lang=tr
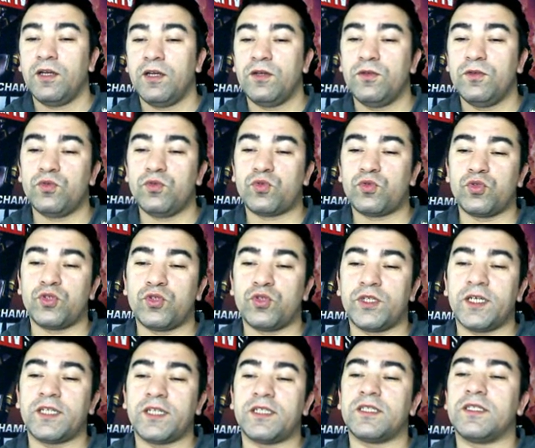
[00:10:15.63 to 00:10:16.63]

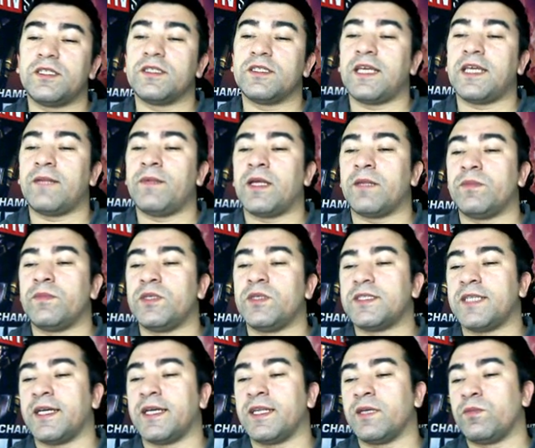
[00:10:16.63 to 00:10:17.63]
300'de kritik darbe 1
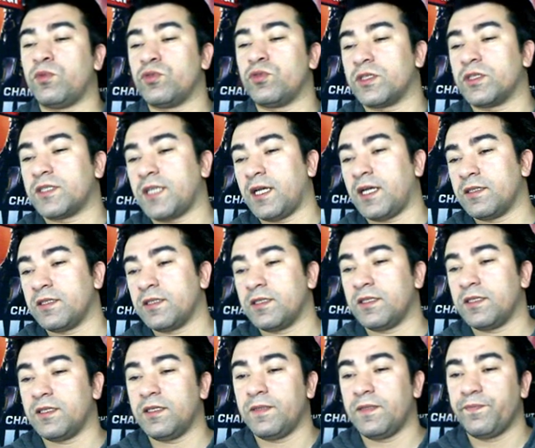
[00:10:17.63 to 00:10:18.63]
saniye boyunca saldırıyı